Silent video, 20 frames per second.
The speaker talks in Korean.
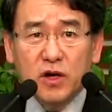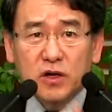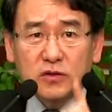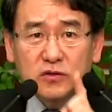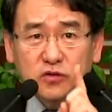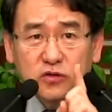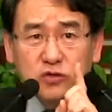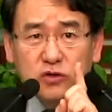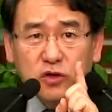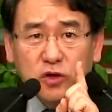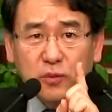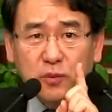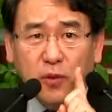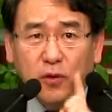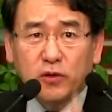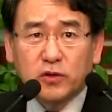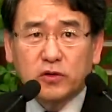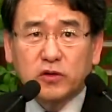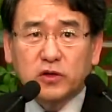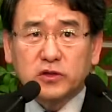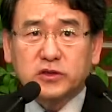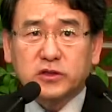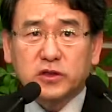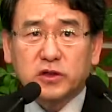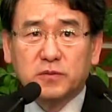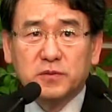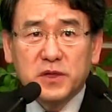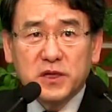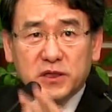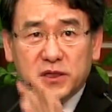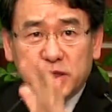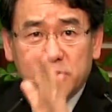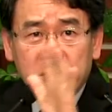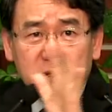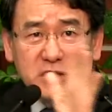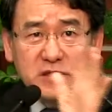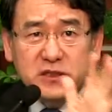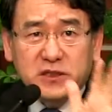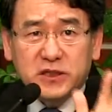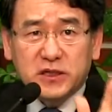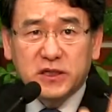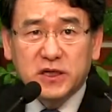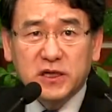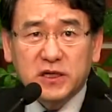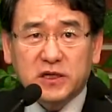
눈으로 보는 것처럼 이미지